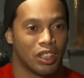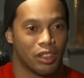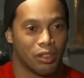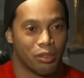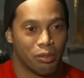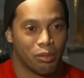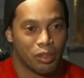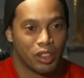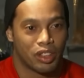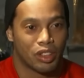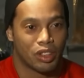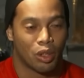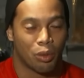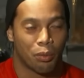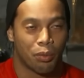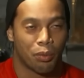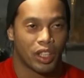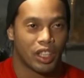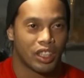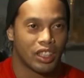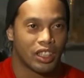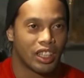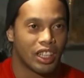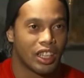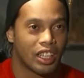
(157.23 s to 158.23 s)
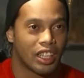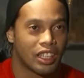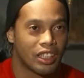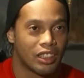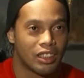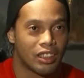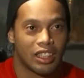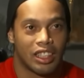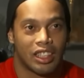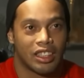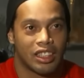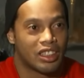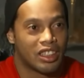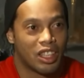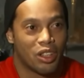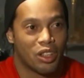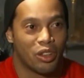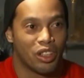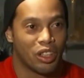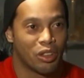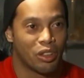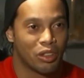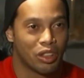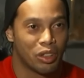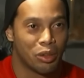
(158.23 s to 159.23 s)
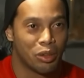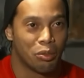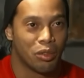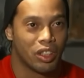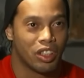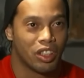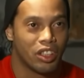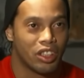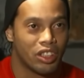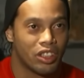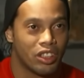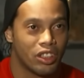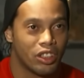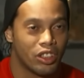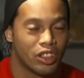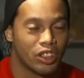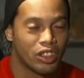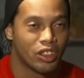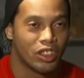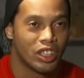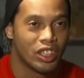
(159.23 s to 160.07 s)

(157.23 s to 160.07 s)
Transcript: me surpreende até hoje quando miro os